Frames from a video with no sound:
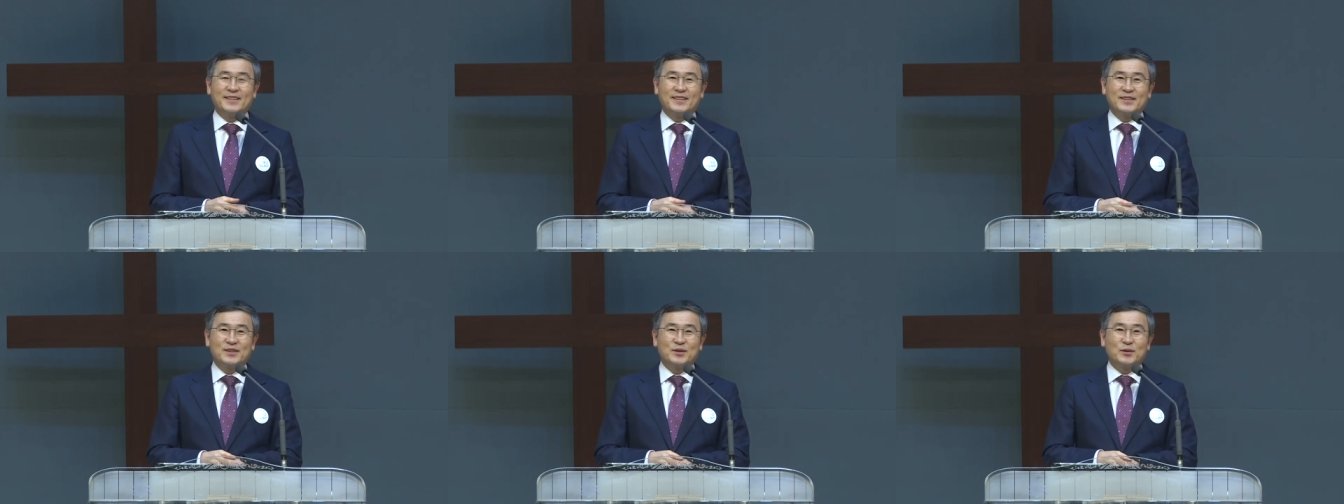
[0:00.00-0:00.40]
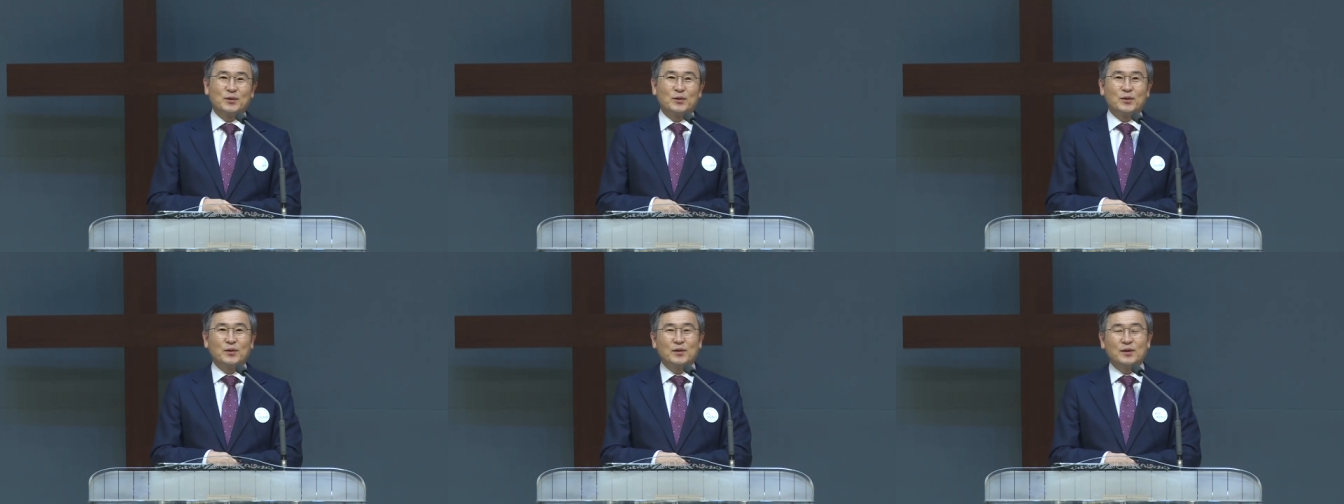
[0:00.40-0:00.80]

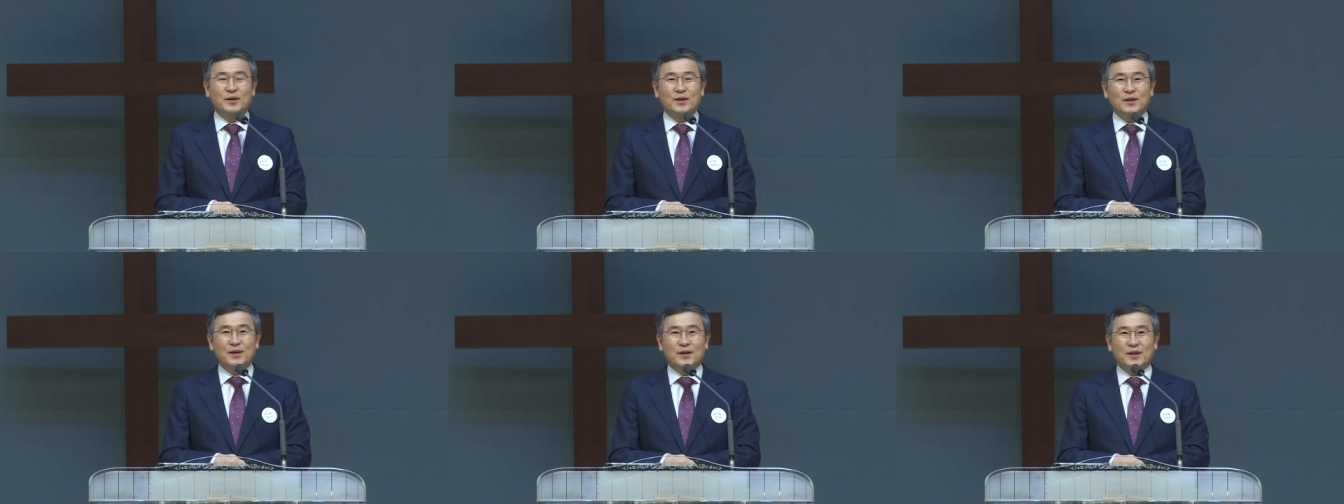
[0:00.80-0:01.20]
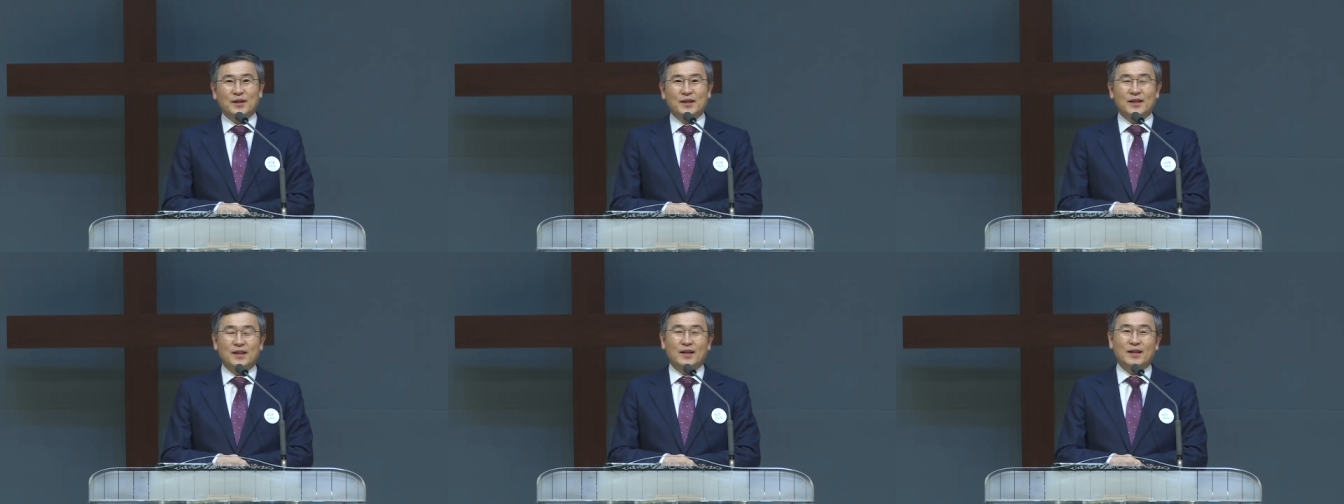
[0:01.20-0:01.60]
저도
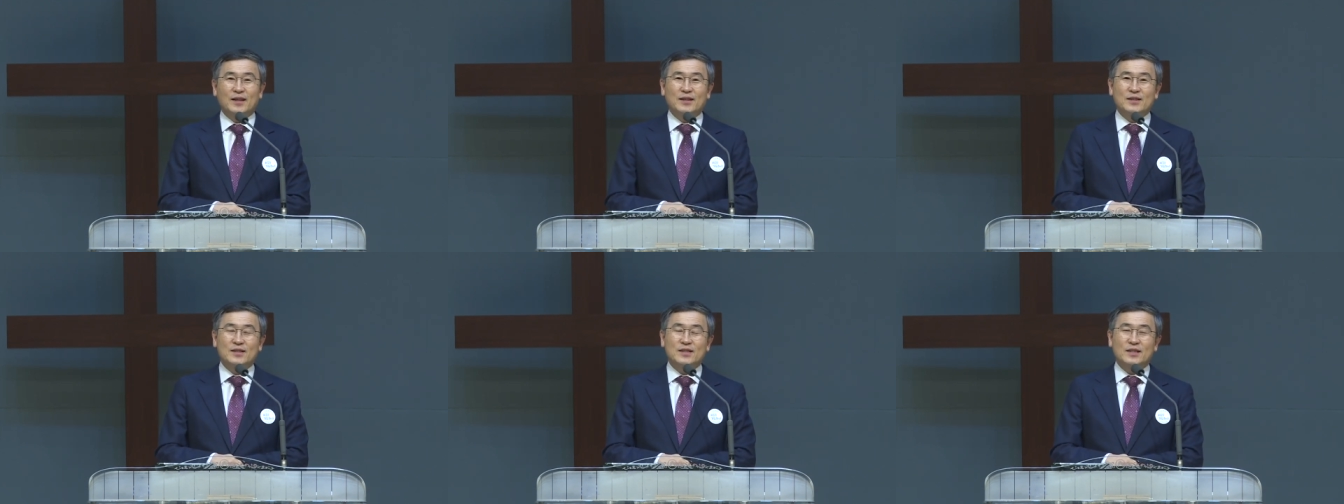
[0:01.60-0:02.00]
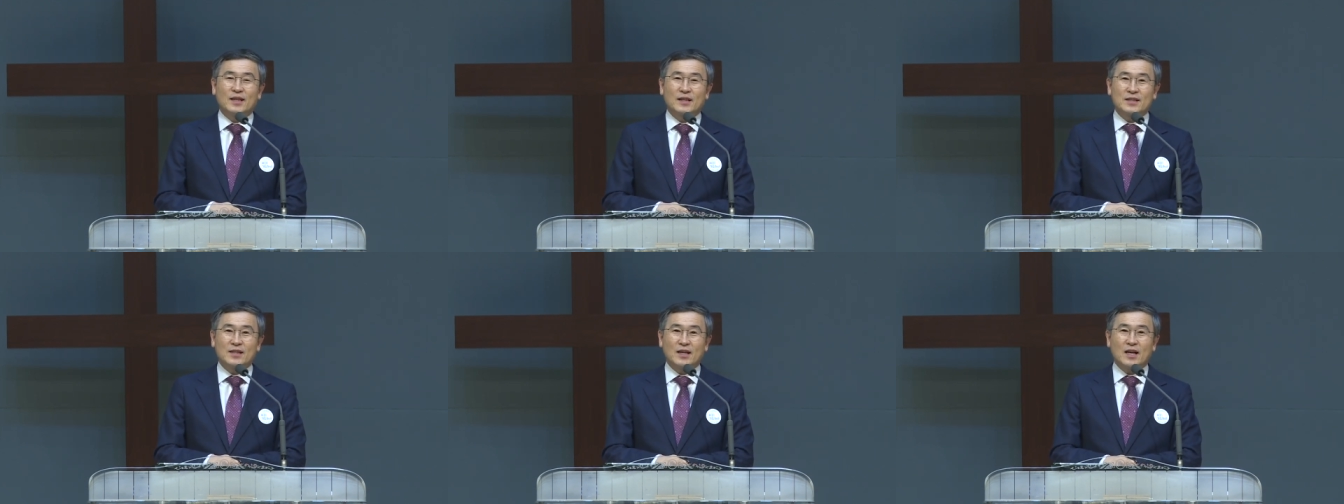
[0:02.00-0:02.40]
이렇게
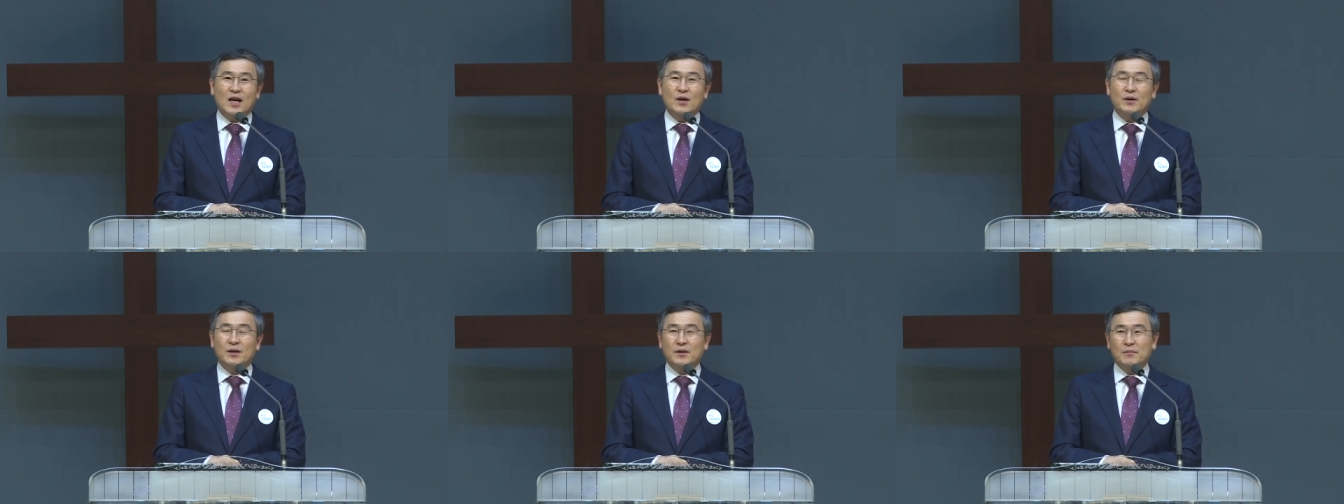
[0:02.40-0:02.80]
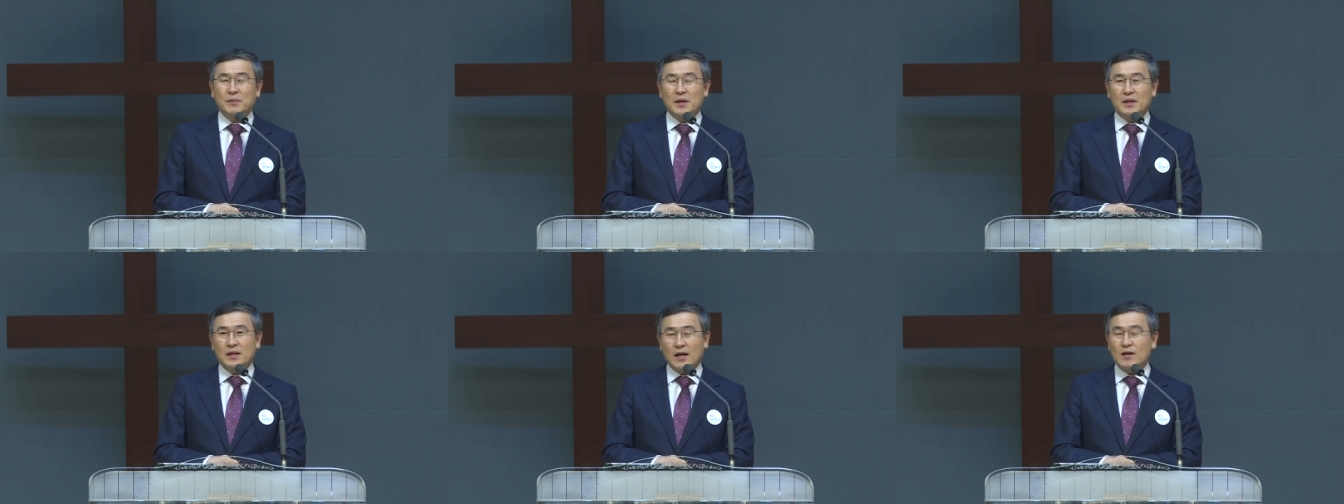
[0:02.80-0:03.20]
신앙생활을
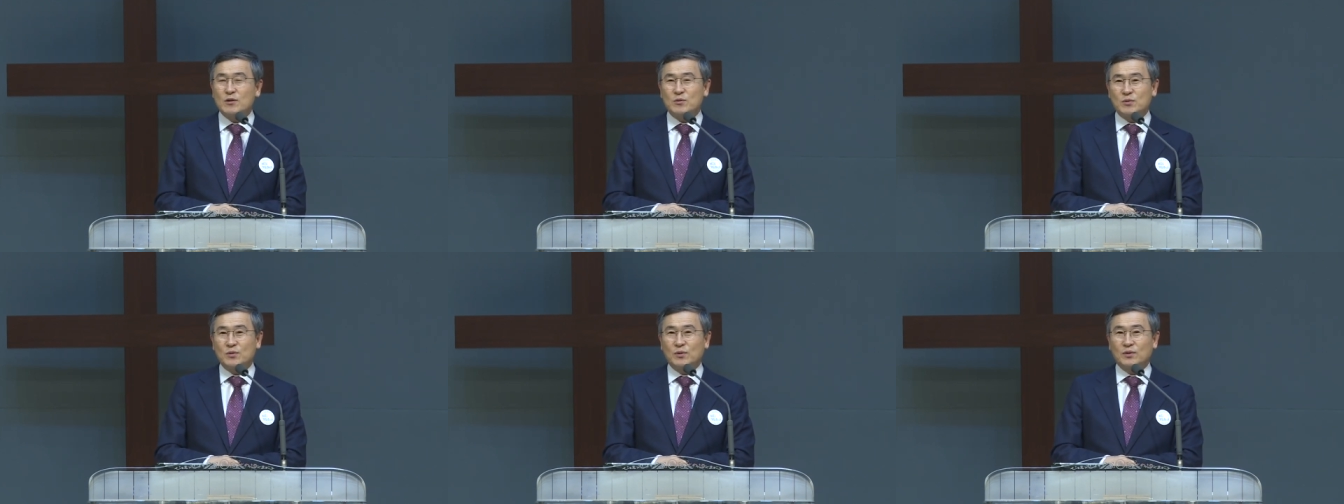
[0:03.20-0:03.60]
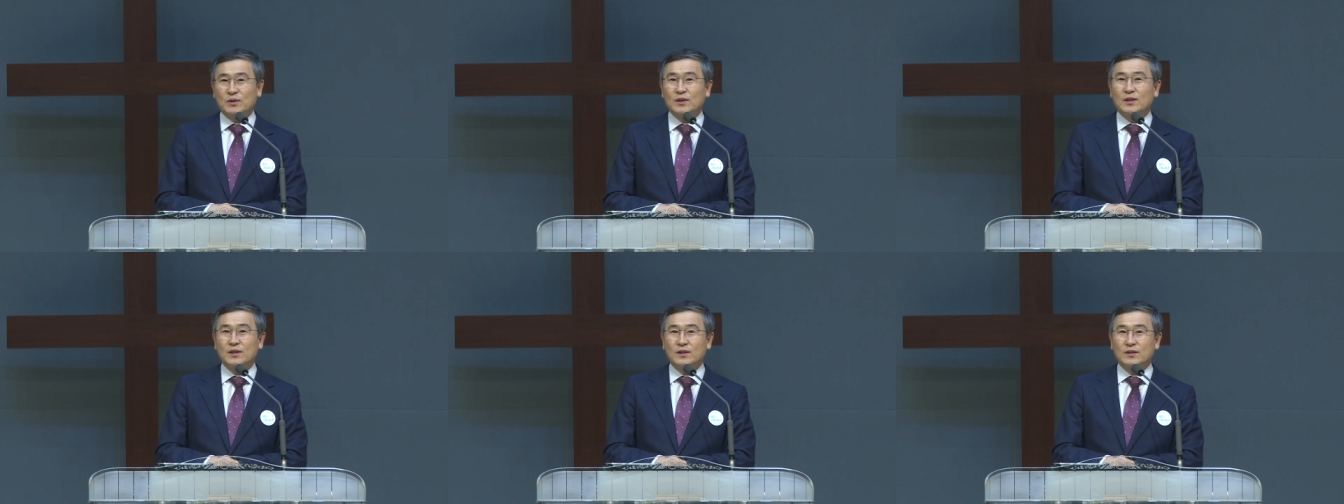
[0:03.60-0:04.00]
하면 할수록
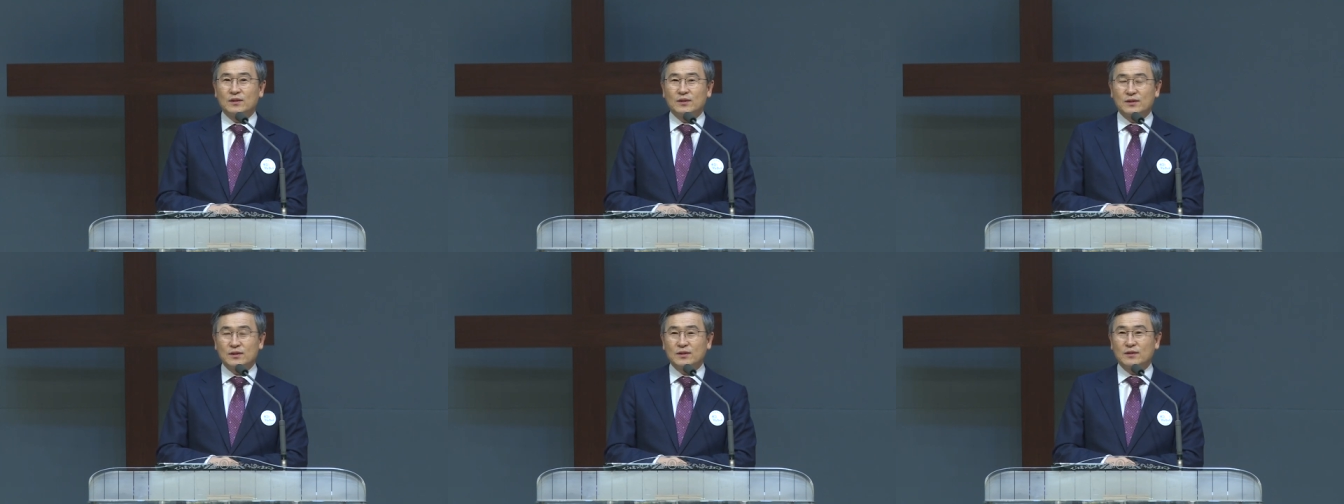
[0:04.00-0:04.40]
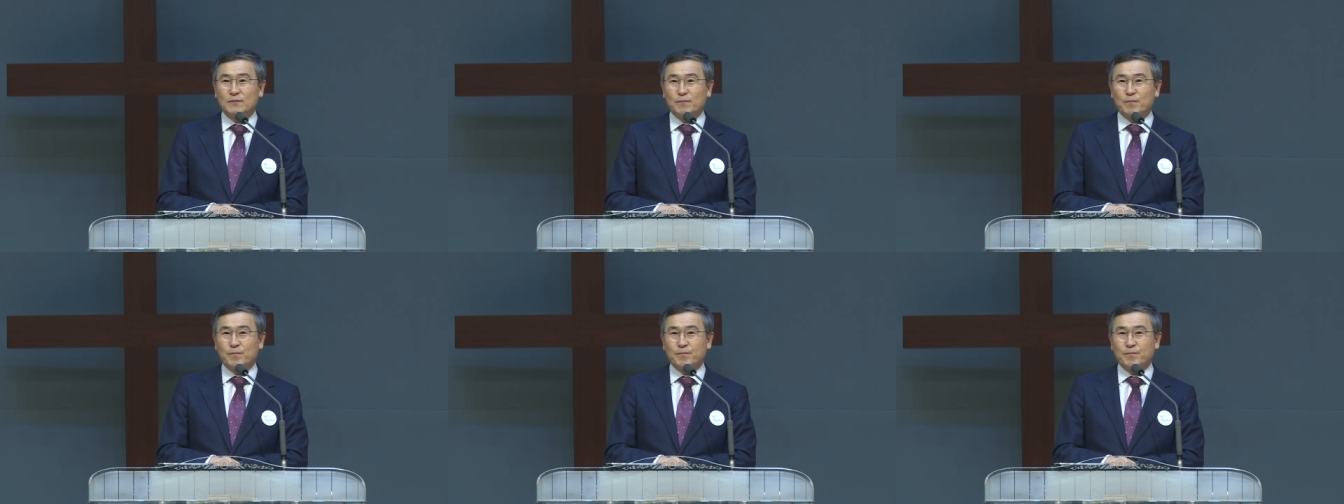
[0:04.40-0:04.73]
느끼는 것은,